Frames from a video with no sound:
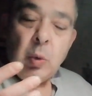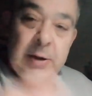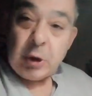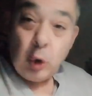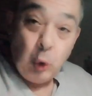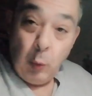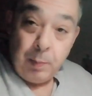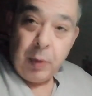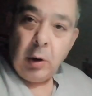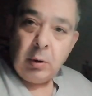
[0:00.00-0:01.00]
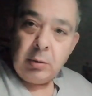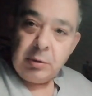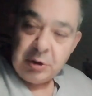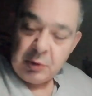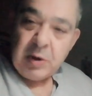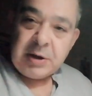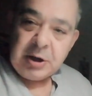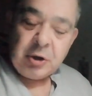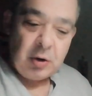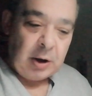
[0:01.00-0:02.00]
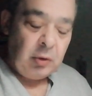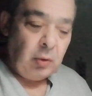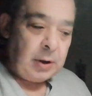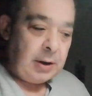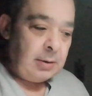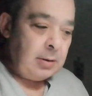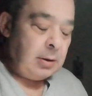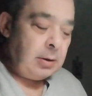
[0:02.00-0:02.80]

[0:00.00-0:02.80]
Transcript: Questo gruppo di questi giocatori